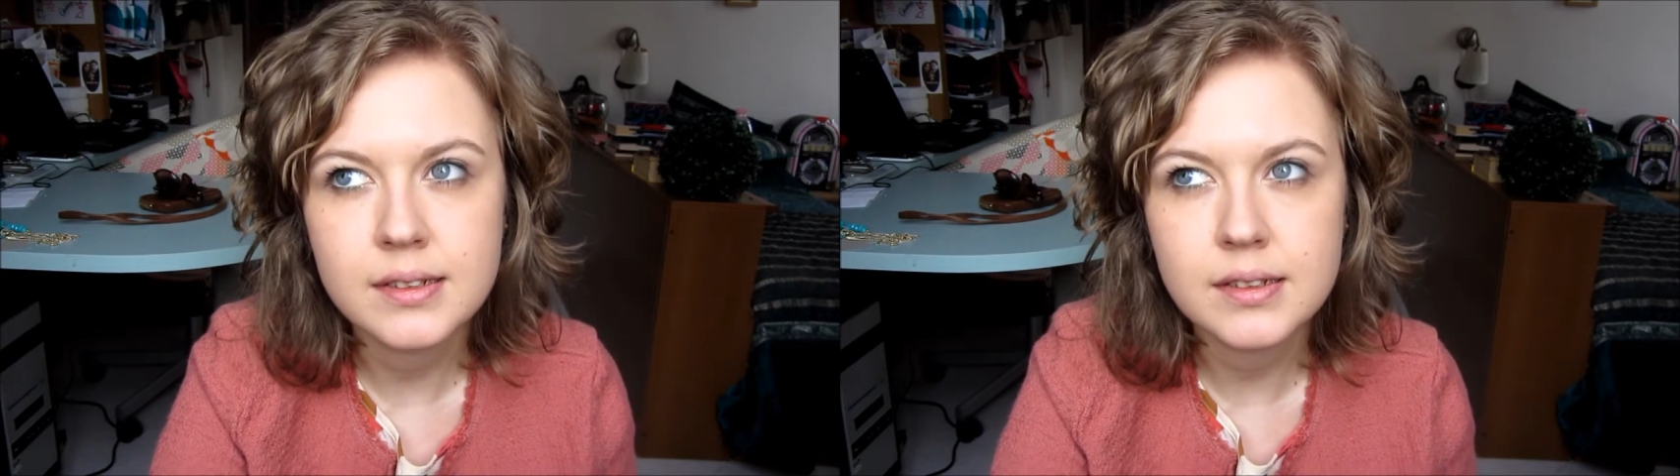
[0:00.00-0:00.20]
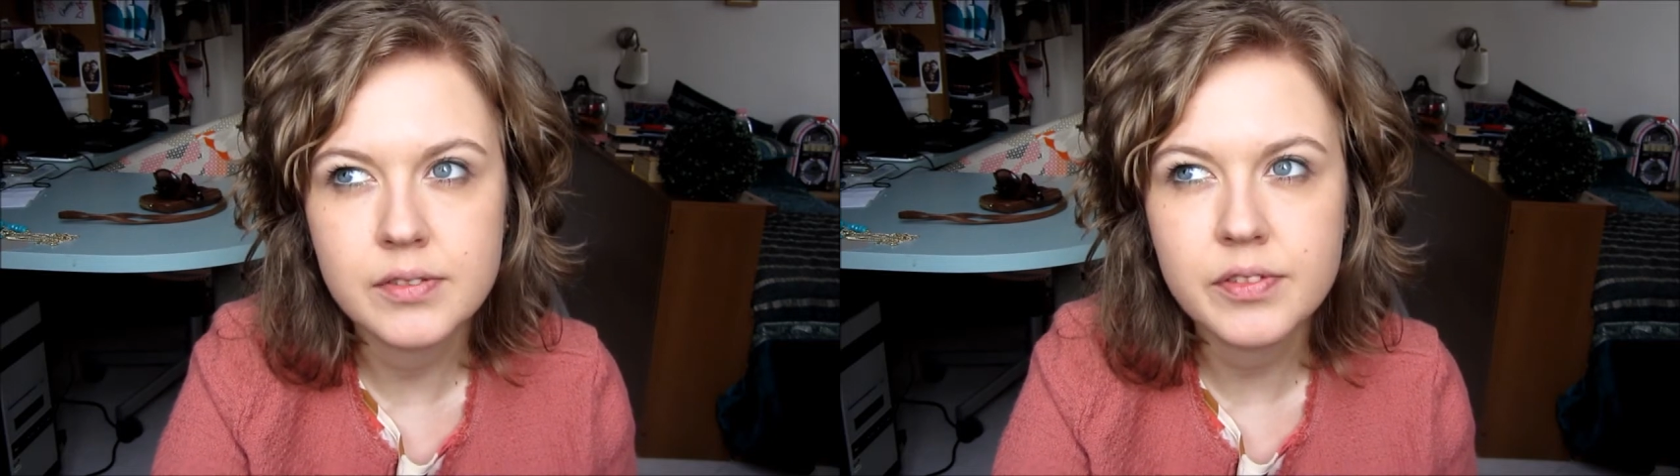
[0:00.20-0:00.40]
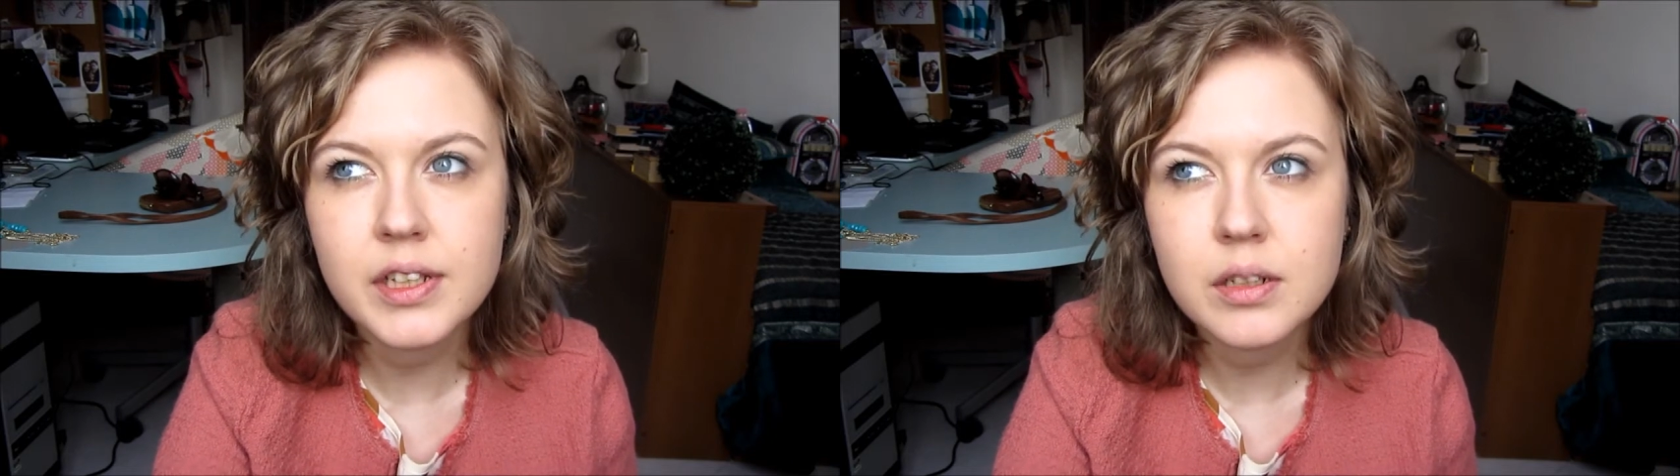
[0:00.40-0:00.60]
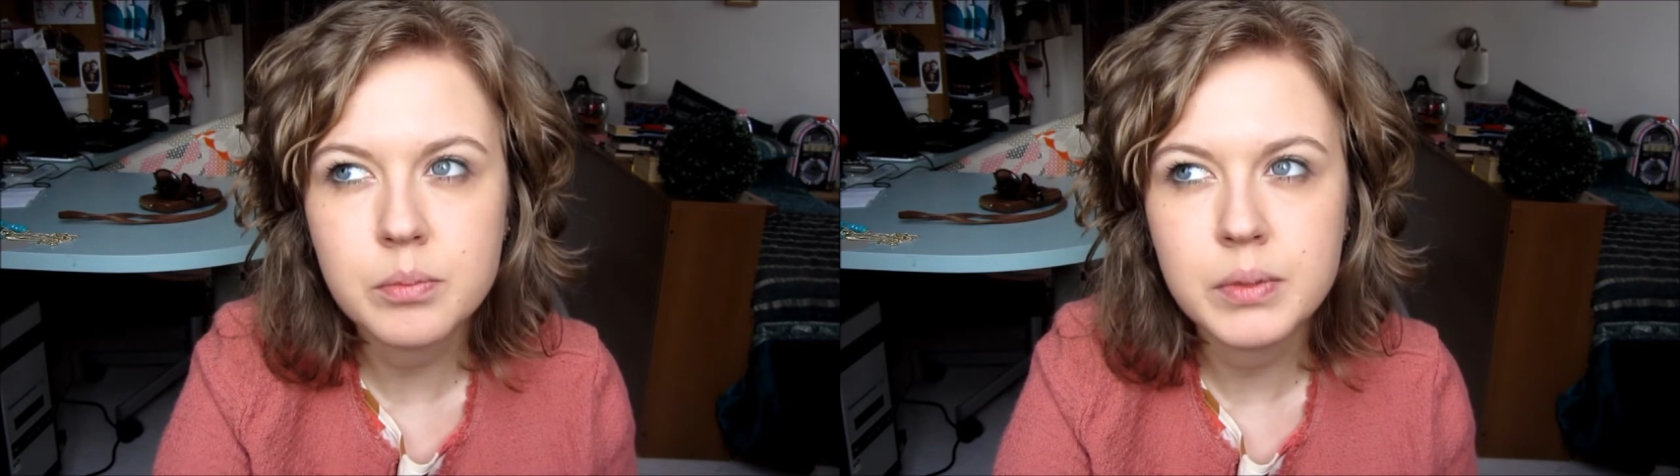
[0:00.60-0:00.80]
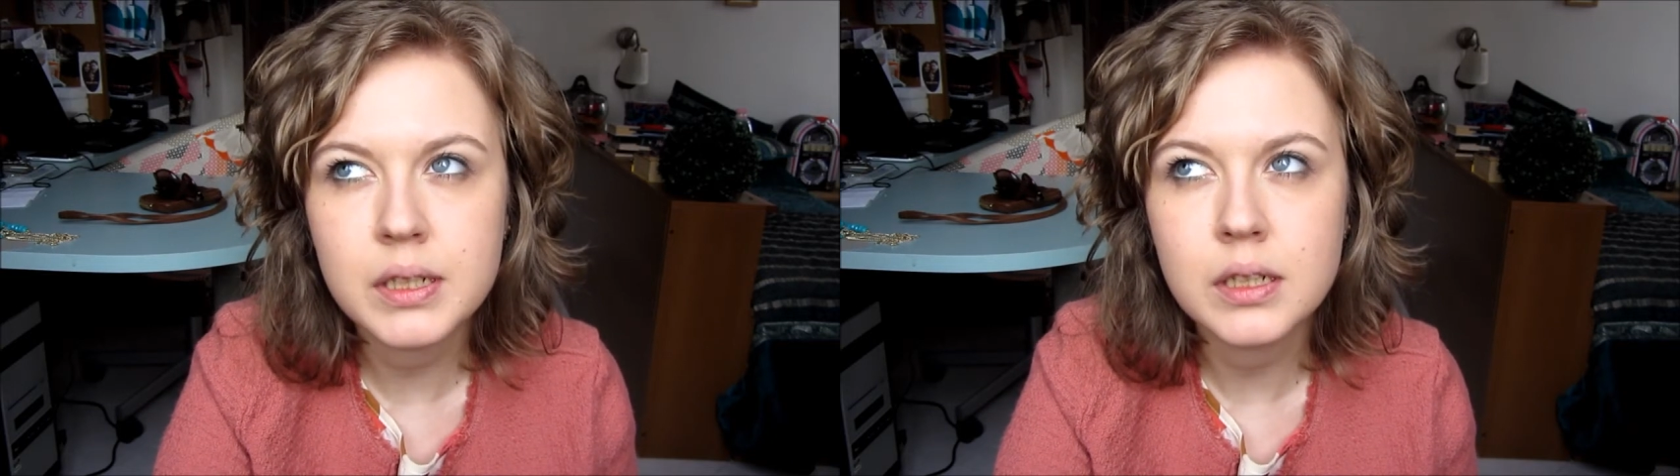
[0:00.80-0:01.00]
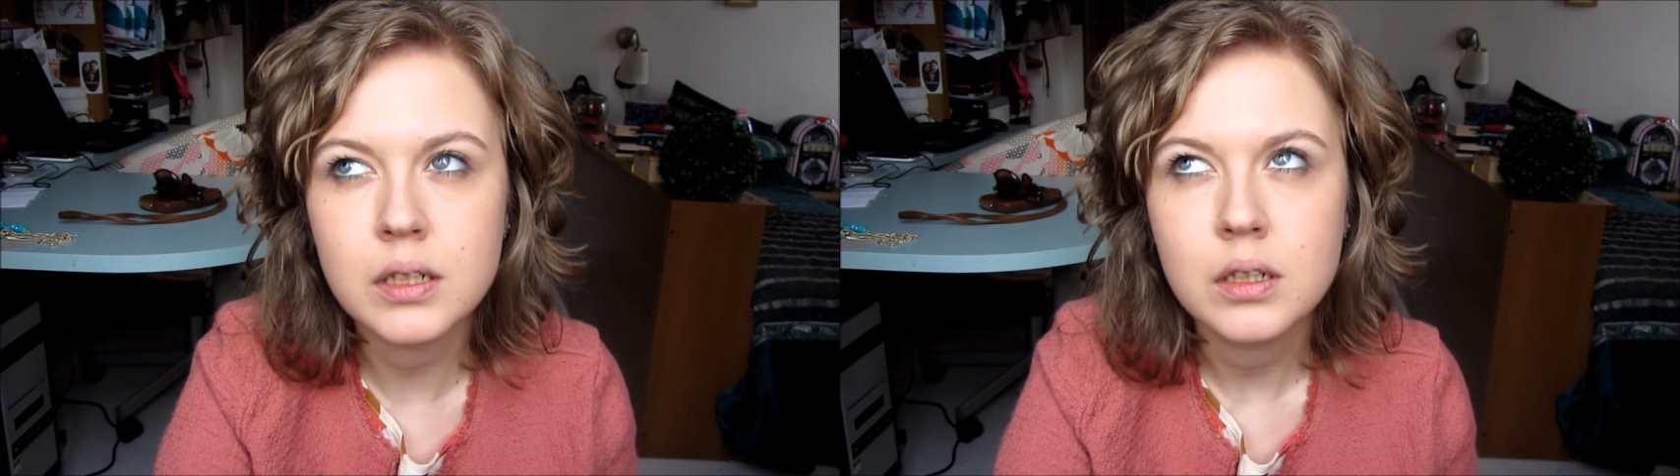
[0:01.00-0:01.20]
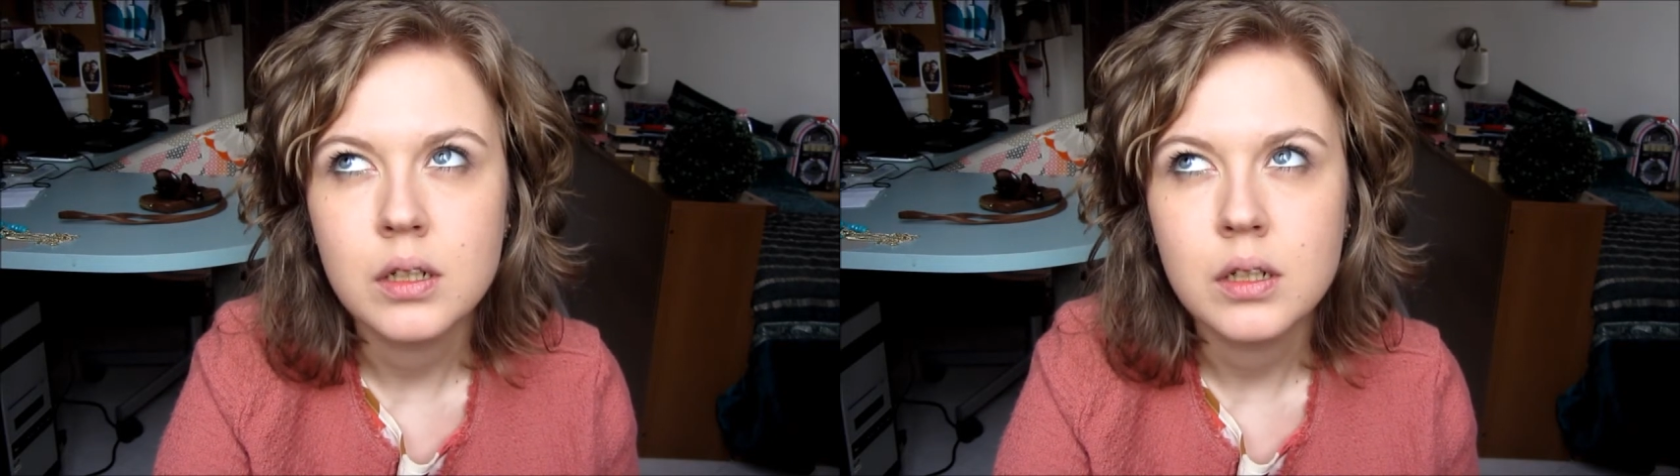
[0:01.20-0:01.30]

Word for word: z firmy